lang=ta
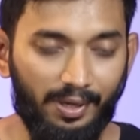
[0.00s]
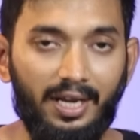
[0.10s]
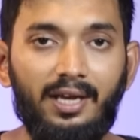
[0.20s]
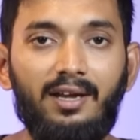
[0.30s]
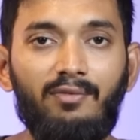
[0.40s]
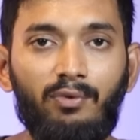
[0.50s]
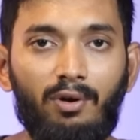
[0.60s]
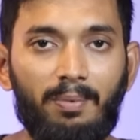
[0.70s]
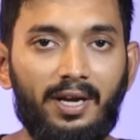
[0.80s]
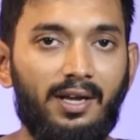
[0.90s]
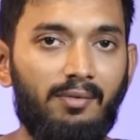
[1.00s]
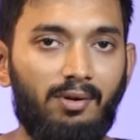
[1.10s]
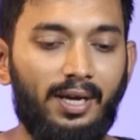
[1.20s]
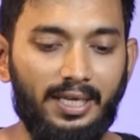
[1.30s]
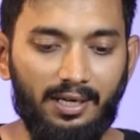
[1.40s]
மாதிரி ஃபோர் பேர்
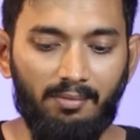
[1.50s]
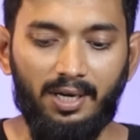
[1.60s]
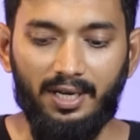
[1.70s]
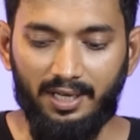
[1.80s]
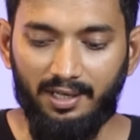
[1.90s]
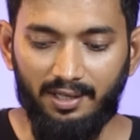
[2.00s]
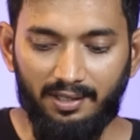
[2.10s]
கேபிள் வாங்கியிருக்க மாட்டேன்